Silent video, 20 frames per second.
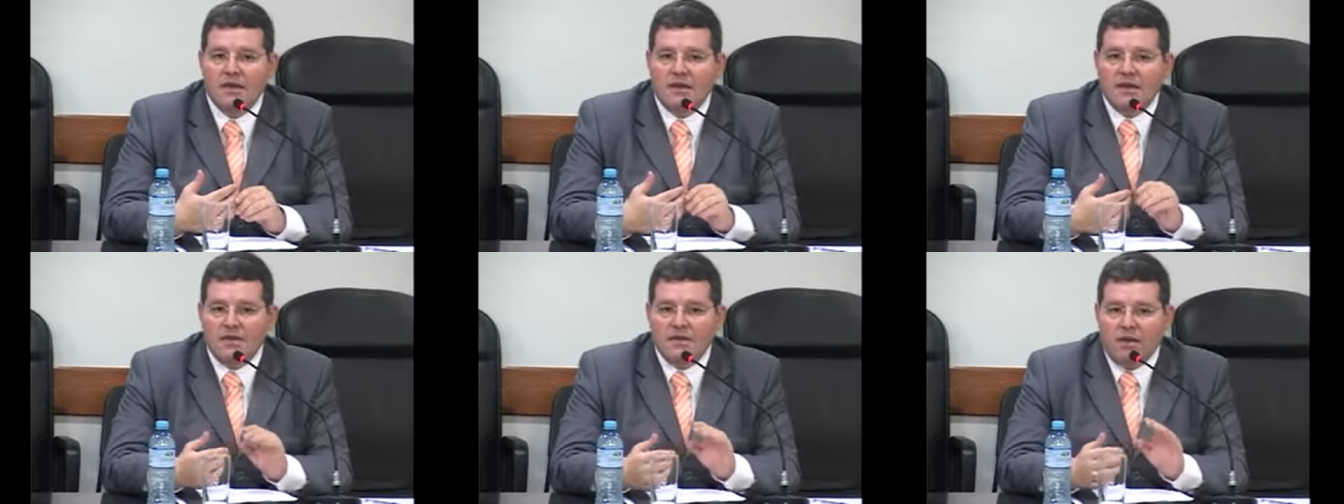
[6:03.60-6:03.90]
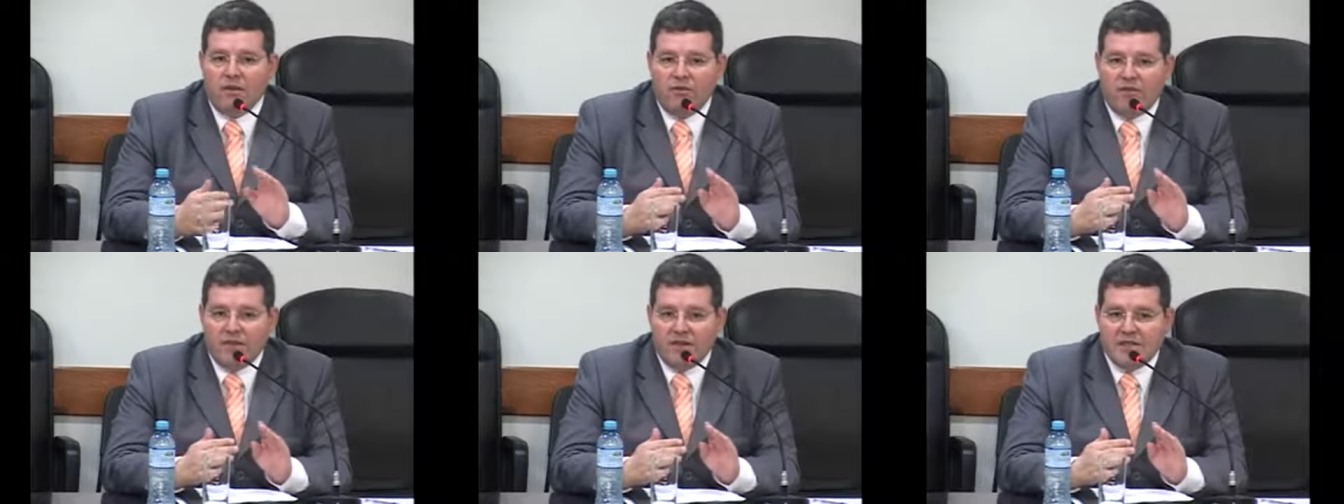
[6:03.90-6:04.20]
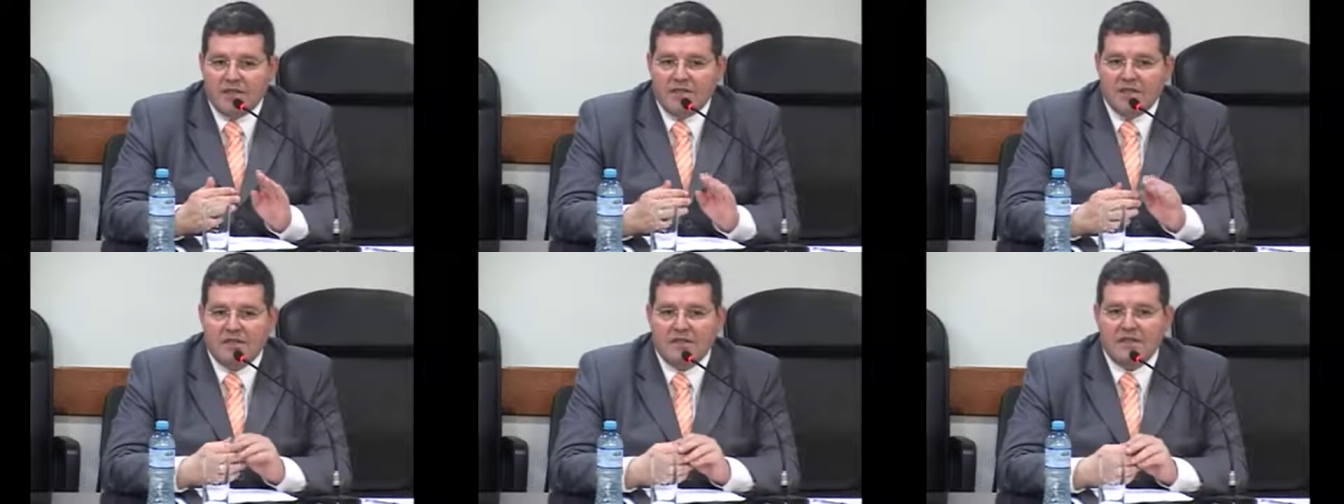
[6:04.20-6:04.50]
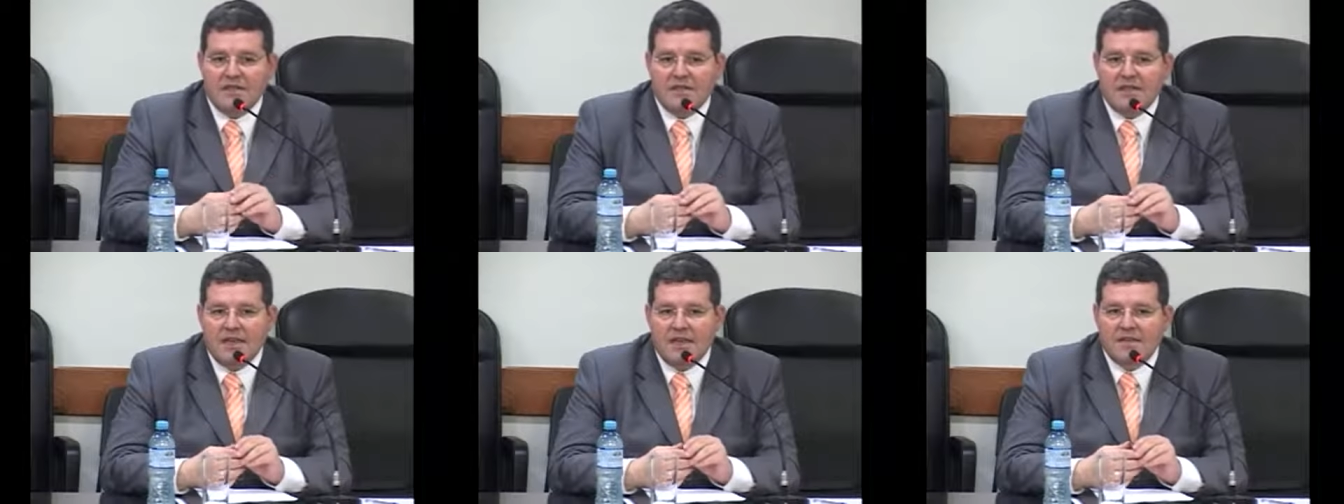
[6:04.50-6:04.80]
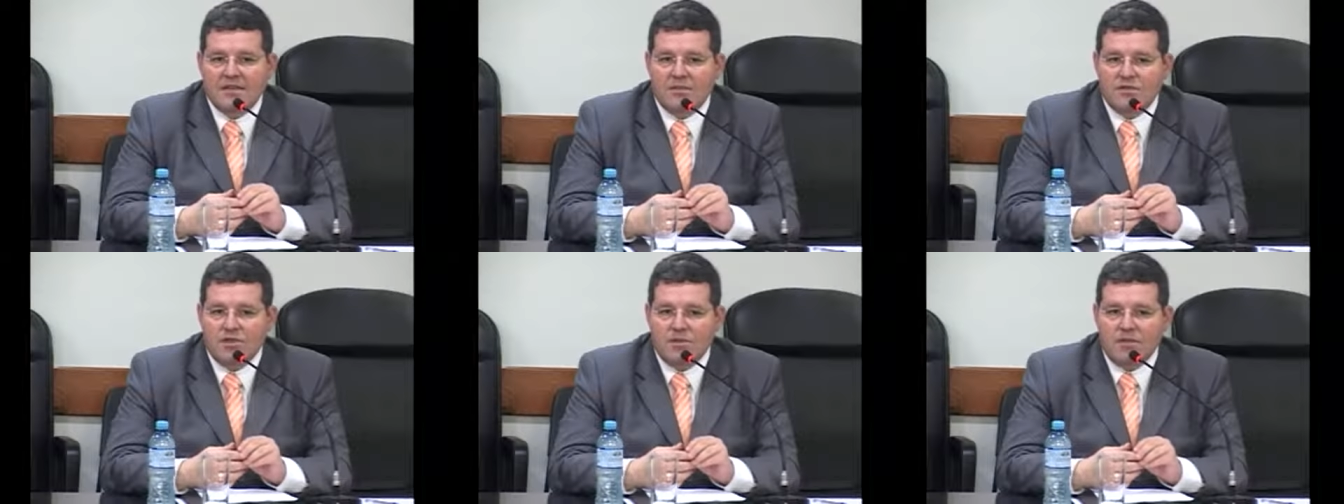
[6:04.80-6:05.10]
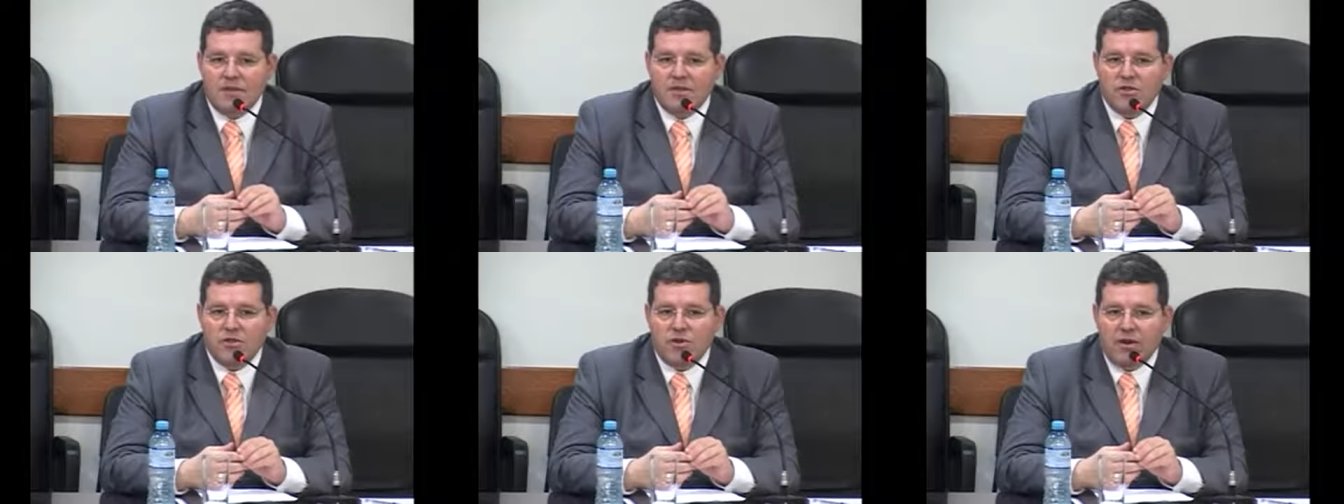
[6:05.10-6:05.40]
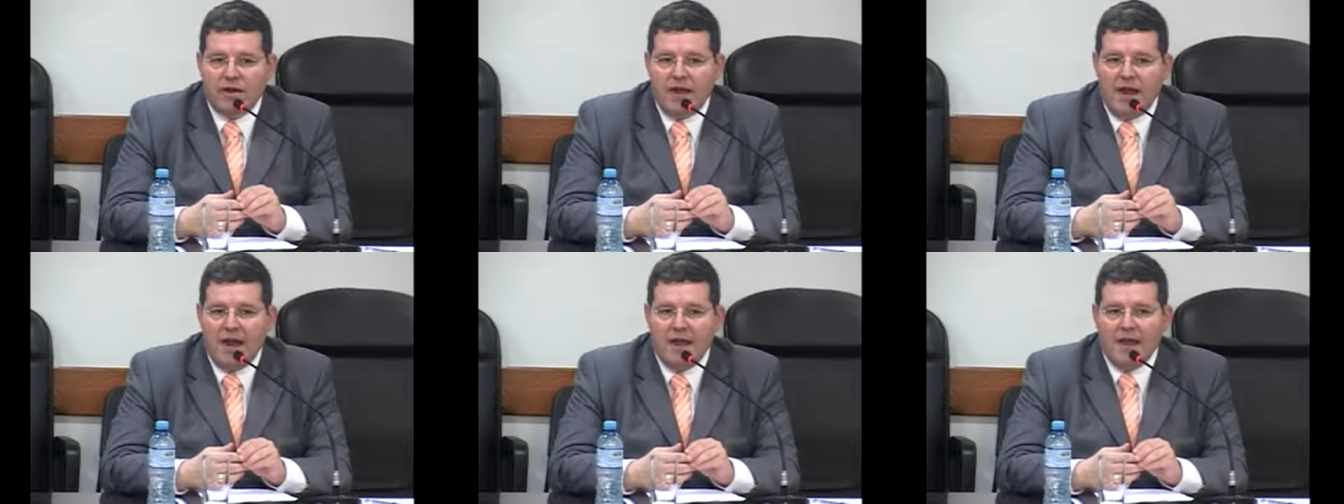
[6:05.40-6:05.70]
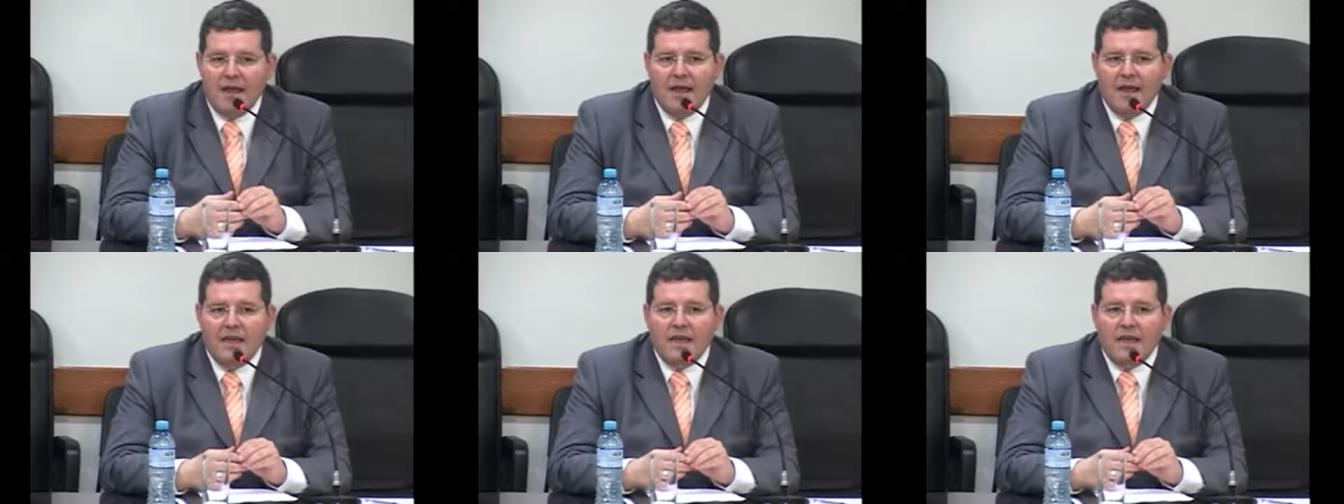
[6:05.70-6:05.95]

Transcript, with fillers: talvez se esqueçam de mencionar,